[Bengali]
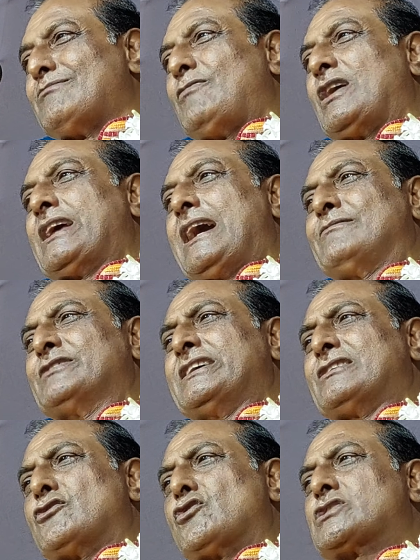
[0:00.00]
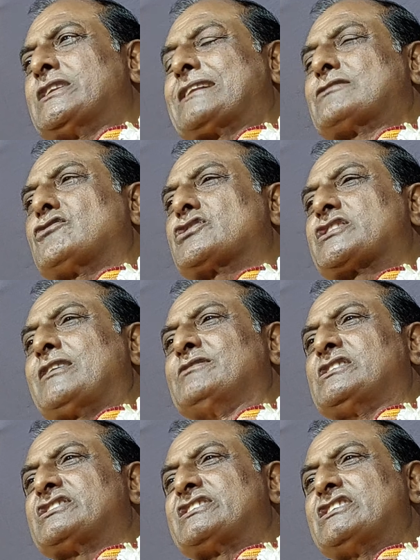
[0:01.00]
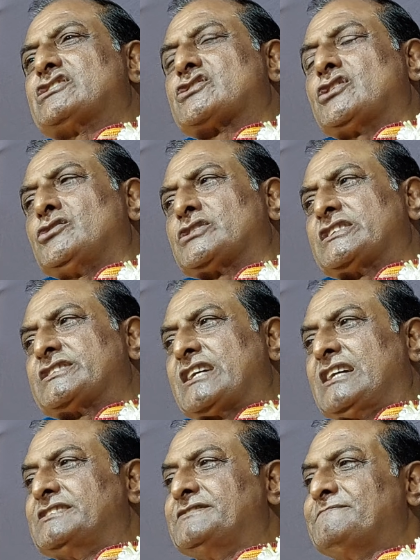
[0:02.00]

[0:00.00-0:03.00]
বলে আমি লোকনাথ গোস্বামীর শিষ্য হতে চাই